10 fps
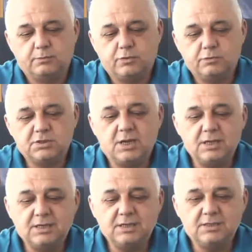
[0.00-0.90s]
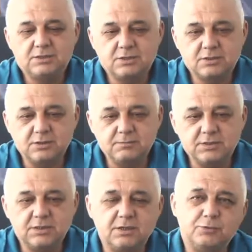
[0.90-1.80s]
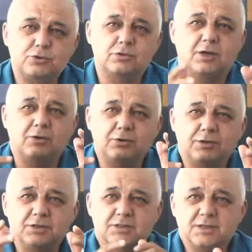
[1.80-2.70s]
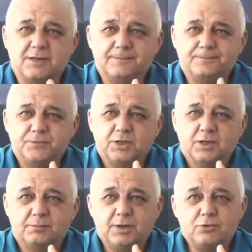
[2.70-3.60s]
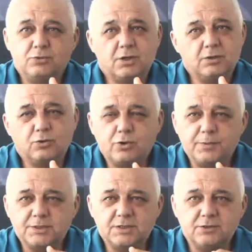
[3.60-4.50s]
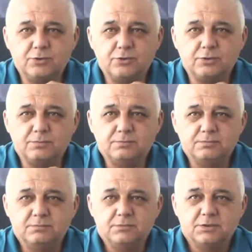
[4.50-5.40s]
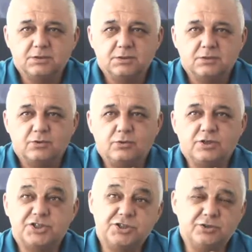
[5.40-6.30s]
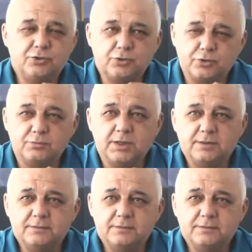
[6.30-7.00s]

profesyonel ligi çıktığımızda da bu çocuklarla oynayacağız yani. Ben onlarda o kapasiteyi görüyorum. O ışığı da görüyorum yani.